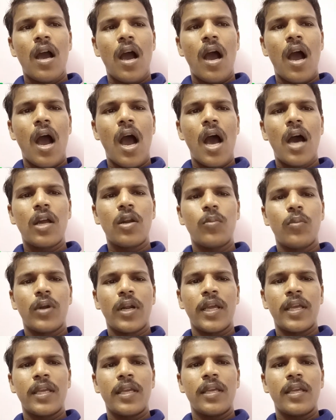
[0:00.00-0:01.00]
ஆறு முறை
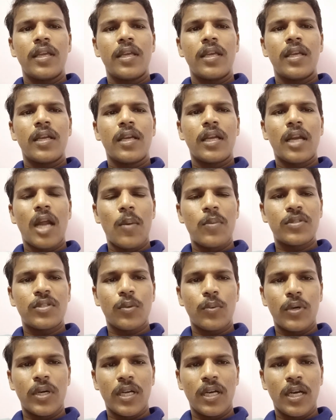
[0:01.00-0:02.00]
கிராம சபை
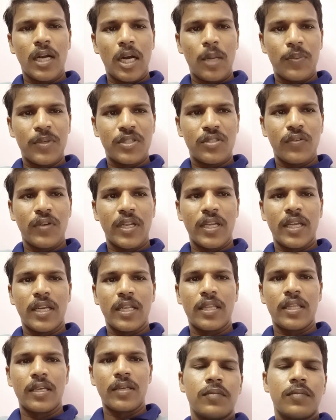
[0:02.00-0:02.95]
கூட்டங்கள் நடைபெற்று வருகிறது